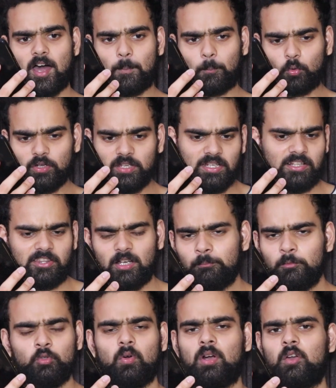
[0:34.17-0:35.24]
आपको
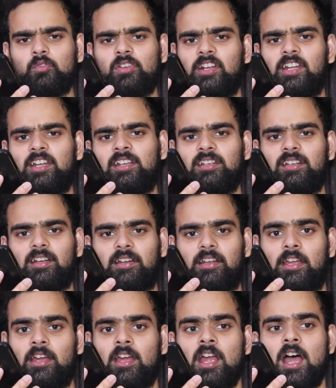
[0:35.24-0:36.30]
एकदम न्यू अकाउंट क्रिएट नहीं
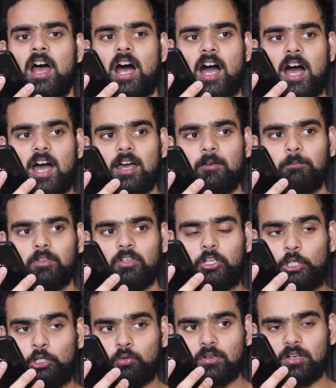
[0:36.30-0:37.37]
करना है आप
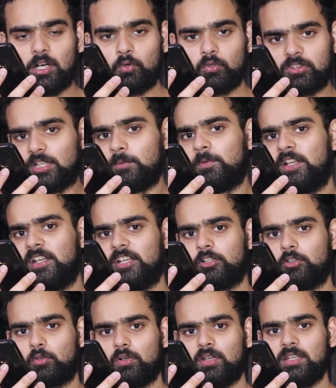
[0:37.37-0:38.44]
न्यू अकाउंट तब
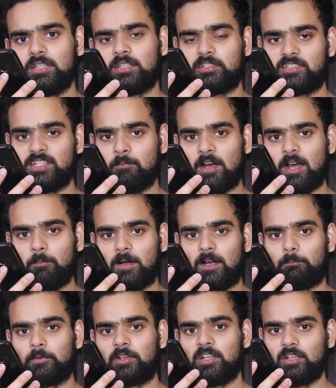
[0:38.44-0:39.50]
क्रिएट करोगे जब आप
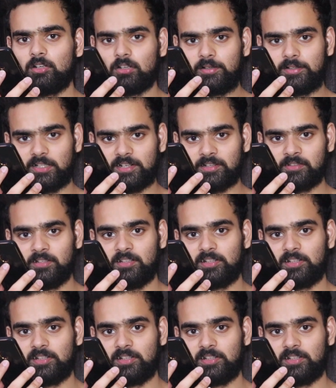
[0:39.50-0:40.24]
अपने कंटेंट से